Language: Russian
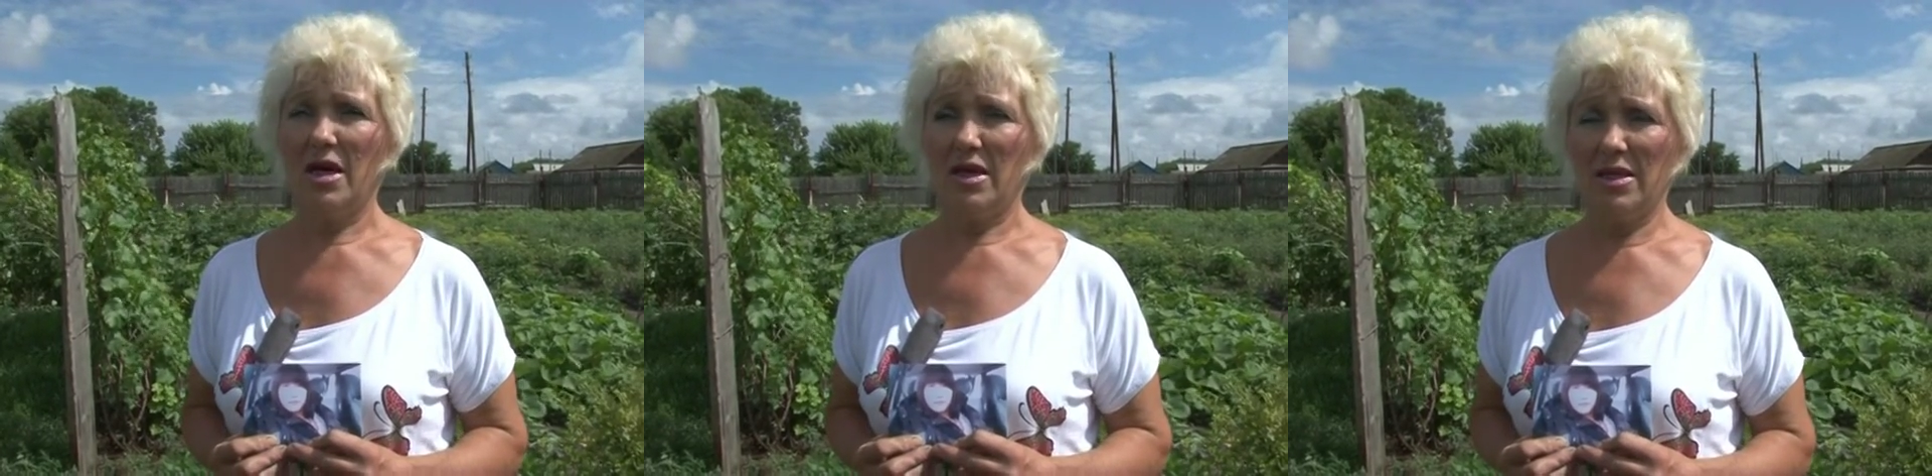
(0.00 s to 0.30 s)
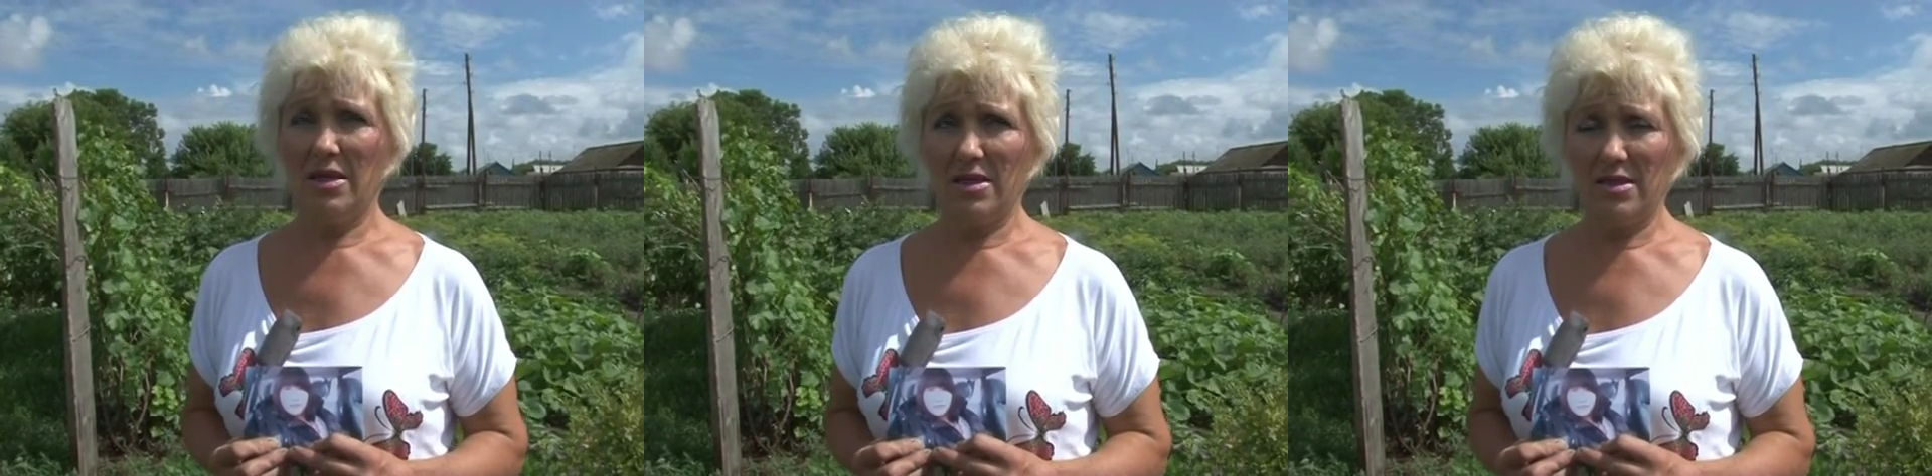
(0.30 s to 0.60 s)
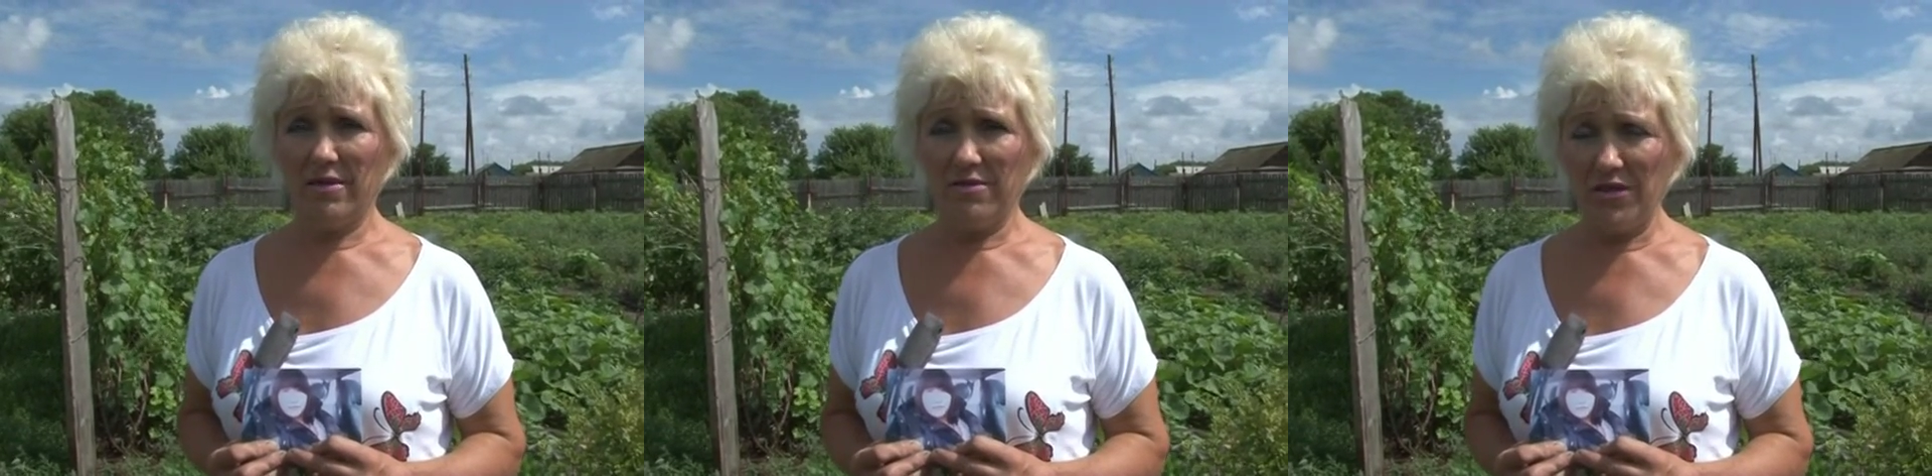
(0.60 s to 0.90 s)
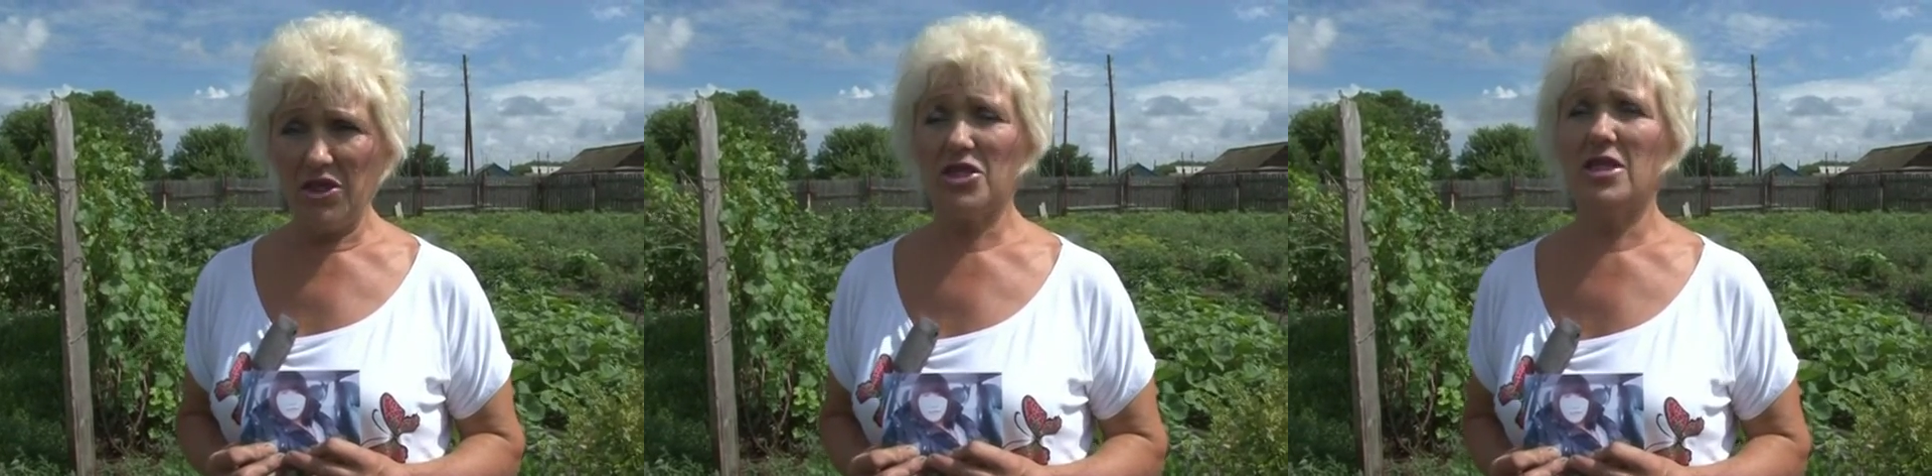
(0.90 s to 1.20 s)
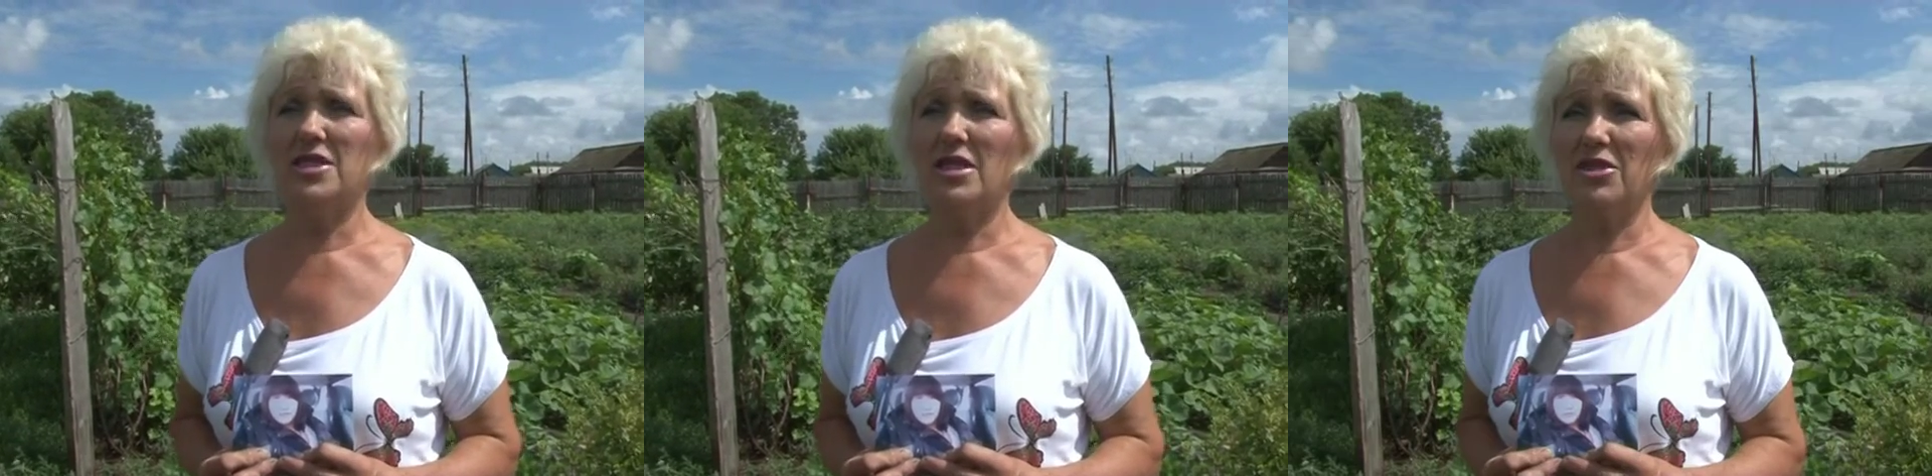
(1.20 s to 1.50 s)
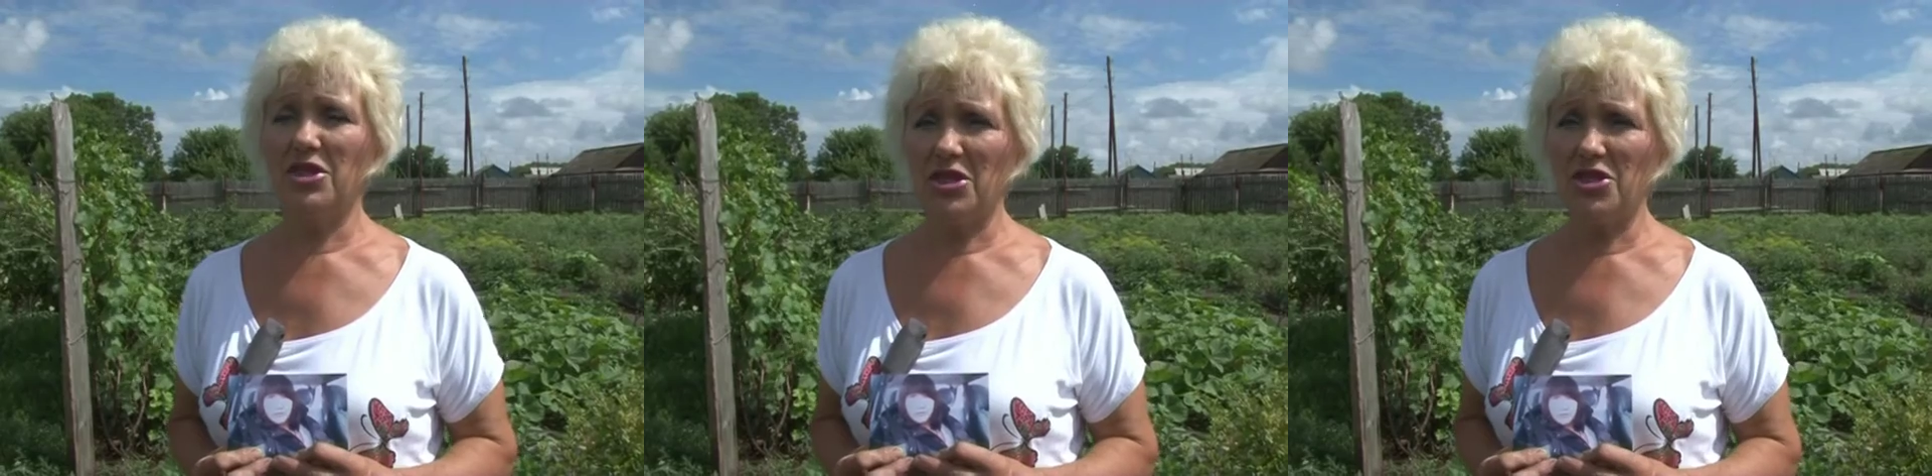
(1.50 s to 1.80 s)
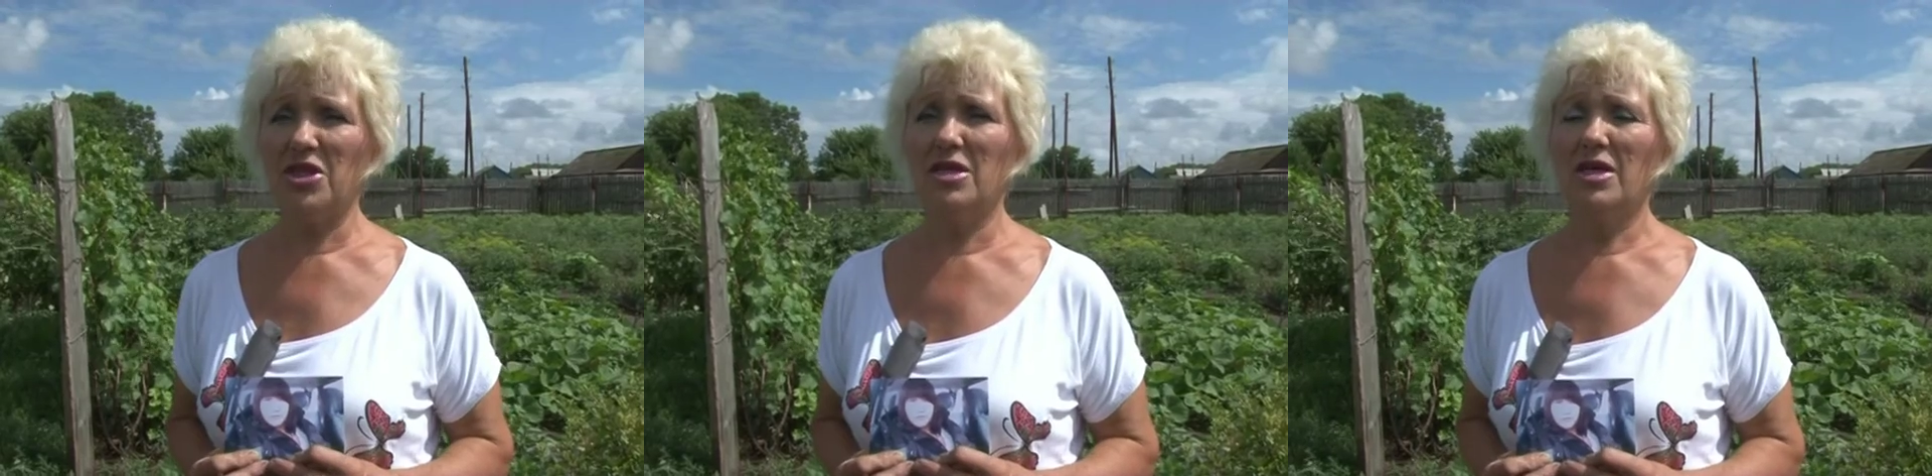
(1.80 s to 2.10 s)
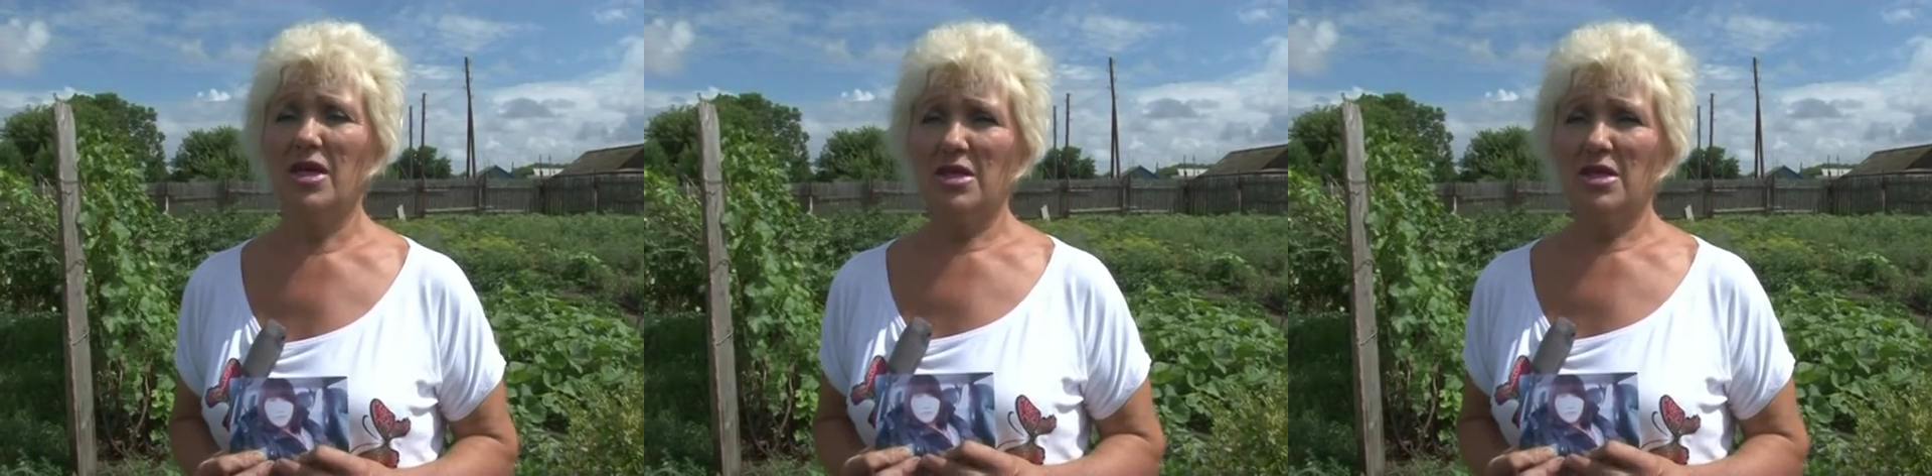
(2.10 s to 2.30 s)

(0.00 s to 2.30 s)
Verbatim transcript: Она вышла с электрички,